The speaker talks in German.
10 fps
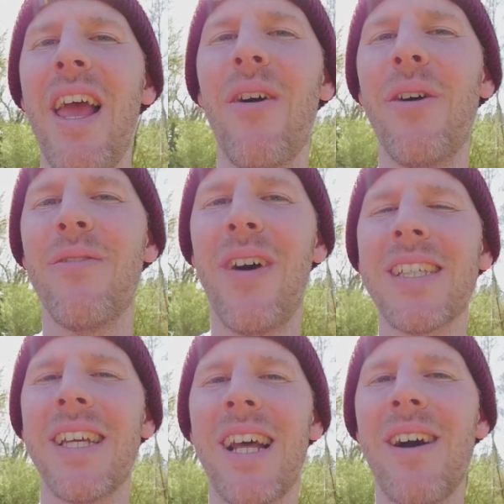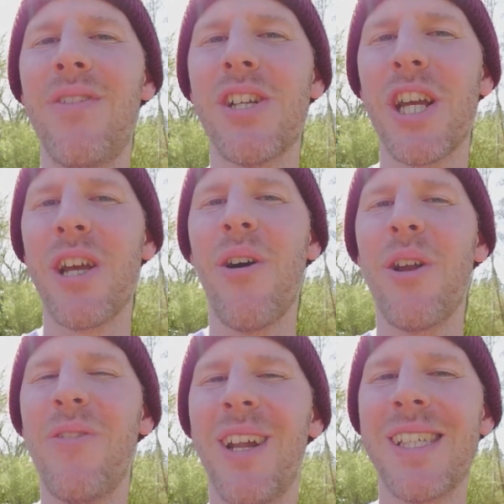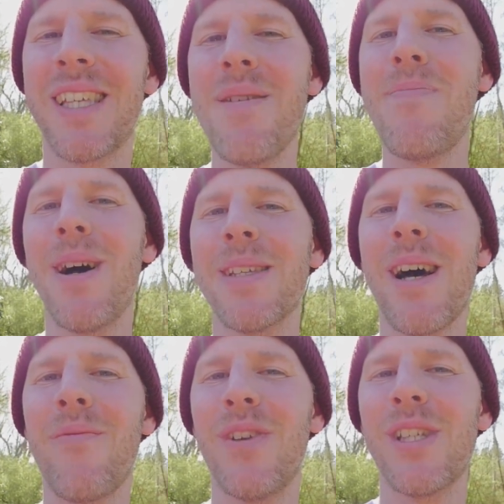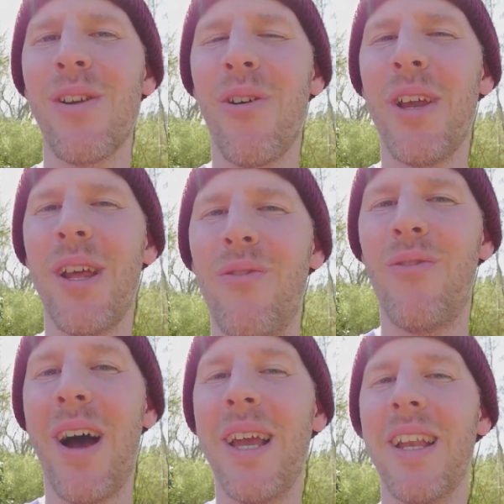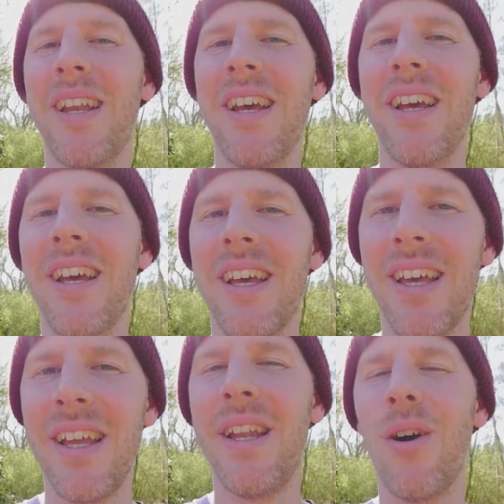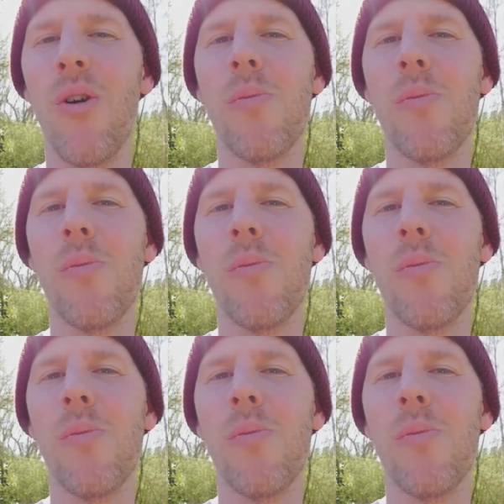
Hey Leute, was geht ab? Wir checken heute wieder Skateparks ab. Wir sind heute in Weiden in der